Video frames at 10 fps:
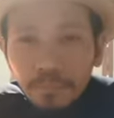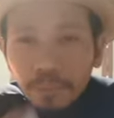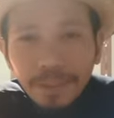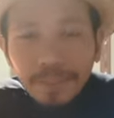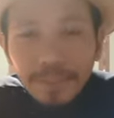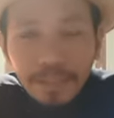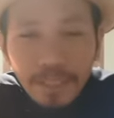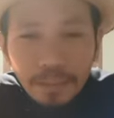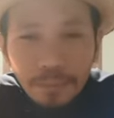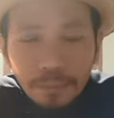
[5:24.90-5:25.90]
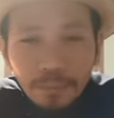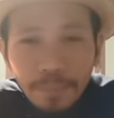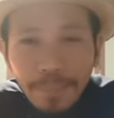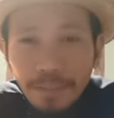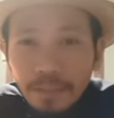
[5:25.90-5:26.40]
punta naman tayo kung
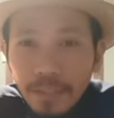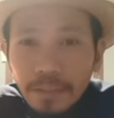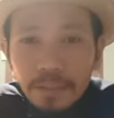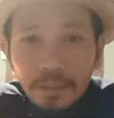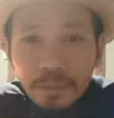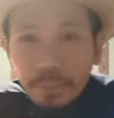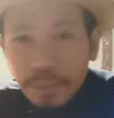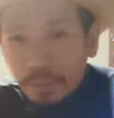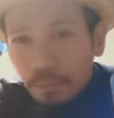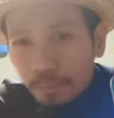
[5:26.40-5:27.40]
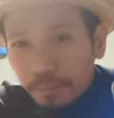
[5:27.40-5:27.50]
paano natin to i-withdraw.